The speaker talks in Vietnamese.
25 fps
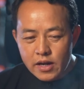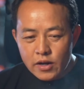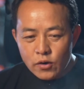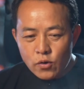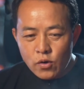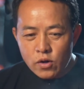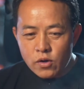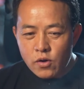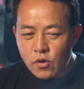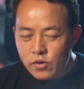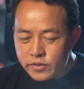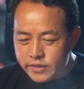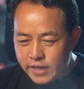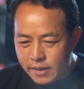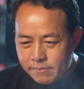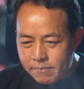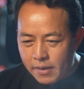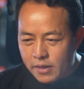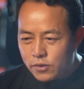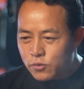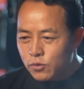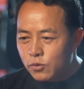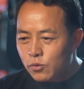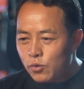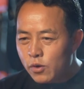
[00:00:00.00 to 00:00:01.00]
còn không dám
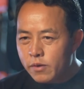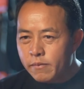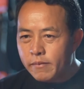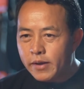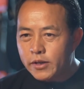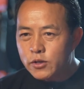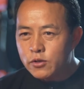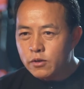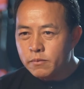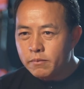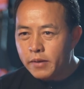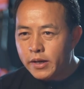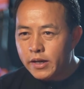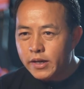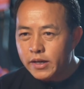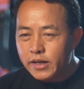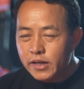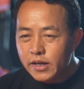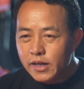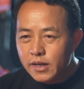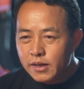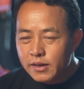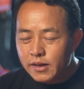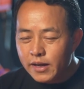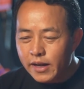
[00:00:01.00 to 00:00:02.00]
bắt chúng tôi mà chúng mày
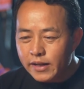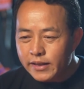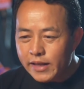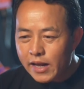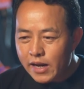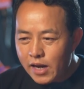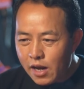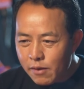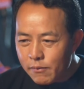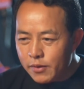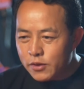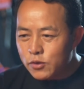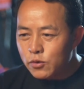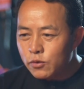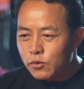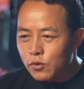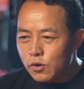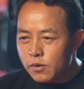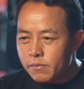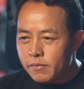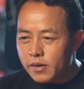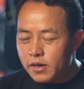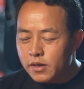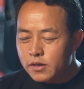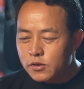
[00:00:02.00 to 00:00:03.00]
là thằng nào mà chúng
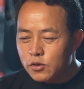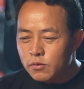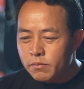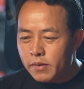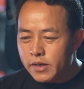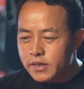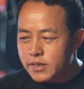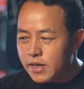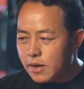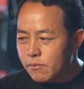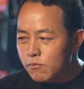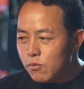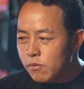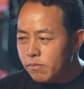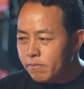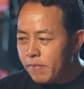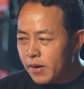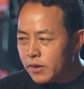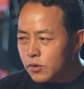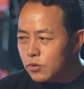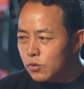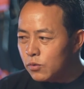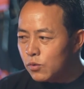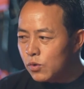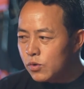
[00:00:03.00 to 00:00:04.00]
tôi mà chúng mày dám
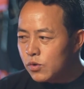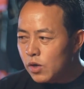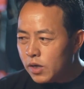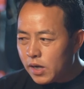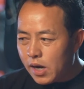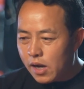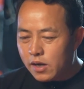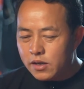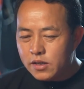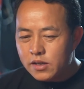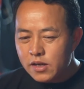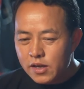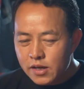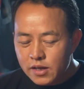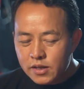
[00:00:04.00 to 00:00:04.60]
bắt chúng tôi nhốt lợn,